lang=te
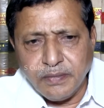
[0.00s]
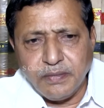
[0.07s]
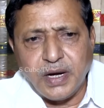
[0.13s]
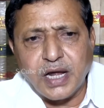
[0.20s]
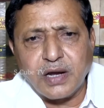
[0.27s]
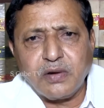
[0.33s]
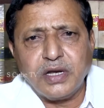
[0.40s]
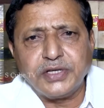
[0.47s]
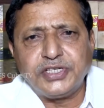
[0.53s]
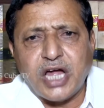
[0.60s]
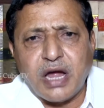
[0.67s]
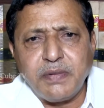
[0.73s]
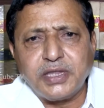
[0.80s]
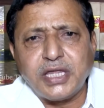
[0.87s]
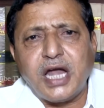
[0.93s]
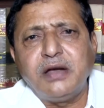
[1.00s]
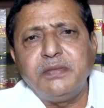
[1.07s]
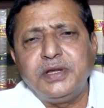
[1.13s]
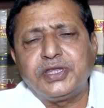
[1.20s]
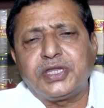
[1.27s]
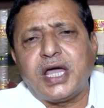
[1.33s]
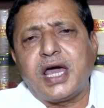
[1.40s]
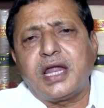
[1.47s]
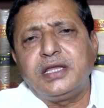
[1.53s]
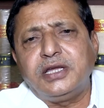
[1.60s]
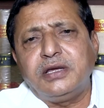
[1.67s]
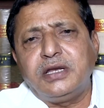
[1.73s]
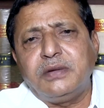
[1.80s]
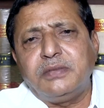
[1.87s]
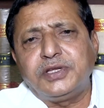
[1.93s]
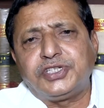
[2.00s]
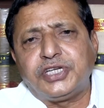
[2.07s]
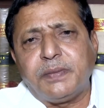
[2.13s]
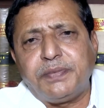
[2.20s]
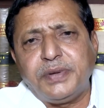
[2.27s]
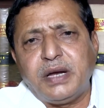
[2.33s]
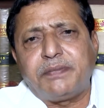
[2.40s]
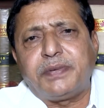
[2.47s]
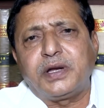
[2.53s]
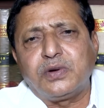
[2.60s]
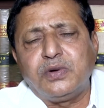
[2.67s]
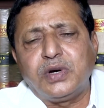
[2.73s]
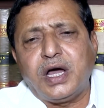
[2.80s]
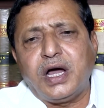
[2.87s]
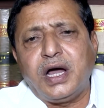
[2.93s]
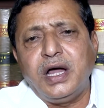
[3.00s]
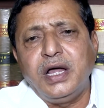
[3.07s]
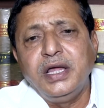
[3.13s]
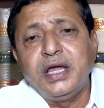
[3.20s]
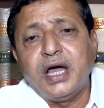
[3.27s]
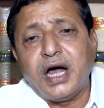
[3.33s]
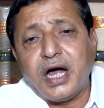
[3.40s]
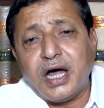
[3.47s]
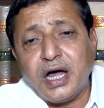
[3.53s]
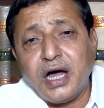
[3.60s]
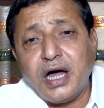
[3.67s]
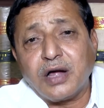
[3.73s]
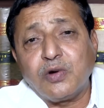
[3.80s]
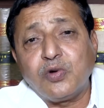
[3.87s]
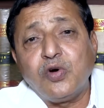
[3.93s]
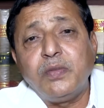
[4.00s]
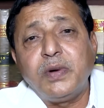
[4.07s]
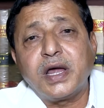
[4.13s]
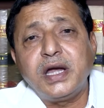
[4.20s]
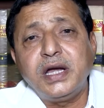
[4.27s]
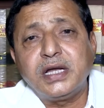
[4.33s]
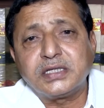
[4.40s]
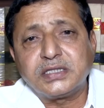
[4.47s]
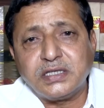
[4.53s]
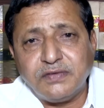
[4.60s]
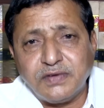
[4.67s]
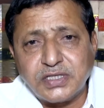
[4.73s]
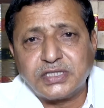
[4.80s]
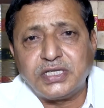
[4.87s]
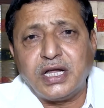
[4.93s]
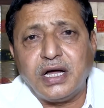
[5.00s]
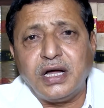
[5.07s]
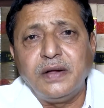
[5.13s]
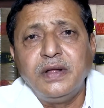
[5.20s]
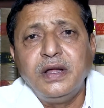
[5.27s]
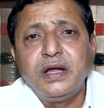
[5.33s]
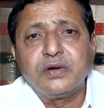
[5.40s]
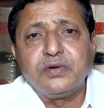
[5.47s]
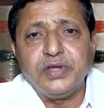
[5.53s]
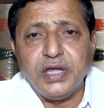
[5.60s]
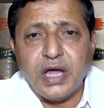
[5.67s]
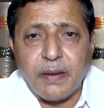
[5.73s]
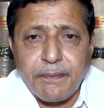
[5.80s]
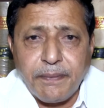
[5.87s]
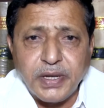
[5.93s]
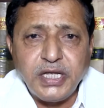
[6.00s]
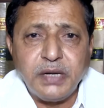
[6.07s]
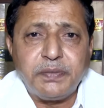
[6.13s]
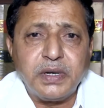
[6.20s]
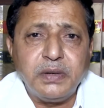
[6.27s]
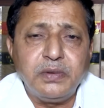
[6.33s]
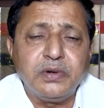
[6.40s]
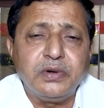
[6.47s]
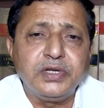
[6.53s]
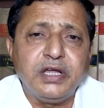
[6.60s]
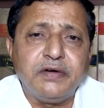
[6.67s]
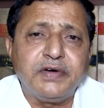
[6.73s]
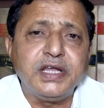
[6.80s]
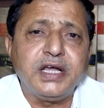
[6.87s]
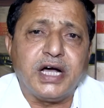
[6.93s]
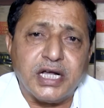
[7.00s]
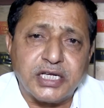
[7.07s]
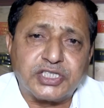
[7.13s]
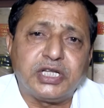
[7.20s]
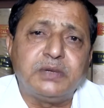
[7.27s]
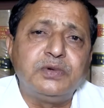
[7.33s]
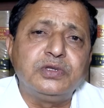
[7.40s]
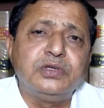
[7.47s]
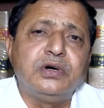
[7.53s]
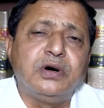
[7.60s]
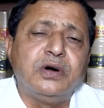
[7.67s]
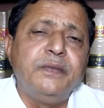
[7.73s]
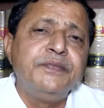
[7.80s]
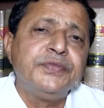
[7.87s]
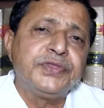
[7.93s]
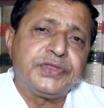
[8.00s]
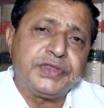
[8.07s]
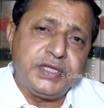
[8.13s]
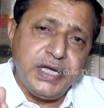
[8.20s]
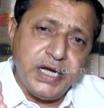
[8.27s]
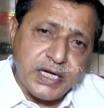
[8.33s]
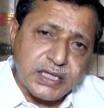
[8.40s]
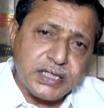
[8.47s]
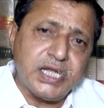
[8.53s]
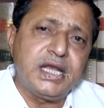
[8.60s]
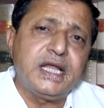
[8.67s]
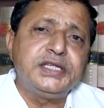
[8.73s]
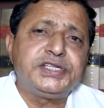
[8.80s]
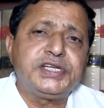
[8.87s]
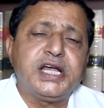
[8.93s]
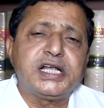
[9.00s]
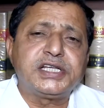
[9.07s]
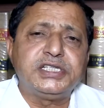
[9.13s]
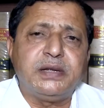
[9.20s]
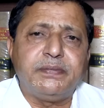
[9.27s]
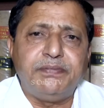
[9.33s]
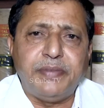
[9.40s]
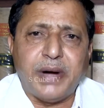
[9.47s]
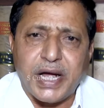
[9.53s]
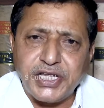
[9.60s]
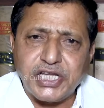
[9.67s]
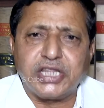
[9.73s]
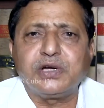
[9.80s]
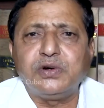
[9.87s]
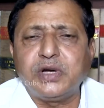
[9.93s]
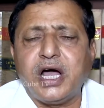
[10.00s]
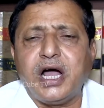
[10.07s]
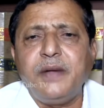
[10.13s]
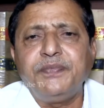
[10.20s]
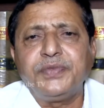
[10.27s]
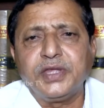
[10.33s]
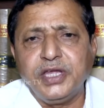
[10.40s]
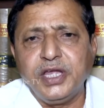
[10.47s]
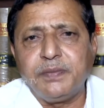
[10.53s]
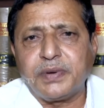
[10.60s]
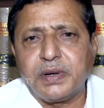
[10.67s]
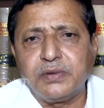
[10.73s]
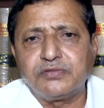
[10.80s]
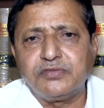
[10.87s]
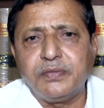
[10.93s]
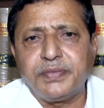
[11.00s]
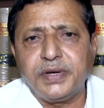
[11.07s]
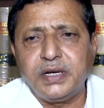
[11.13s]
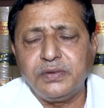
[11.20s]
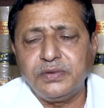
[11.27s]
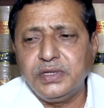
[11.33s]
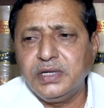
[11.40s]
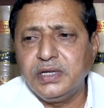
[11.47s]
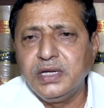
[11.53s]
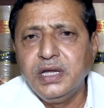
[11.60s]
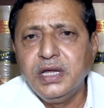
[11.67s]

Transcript: మార్కుల జాబితాలను మేము తయారు చేయలేమని చెప్పినప్పటికీ కూడా ఆ గ్లోబారినా సంస్థకు అప్పజెప్పడంలో ఎవరి అస్తముందో తేట తెల్లం చేయాల్సిన బాధ్యత కూడా ఈ ప్రభుత్వం పైన ఉంది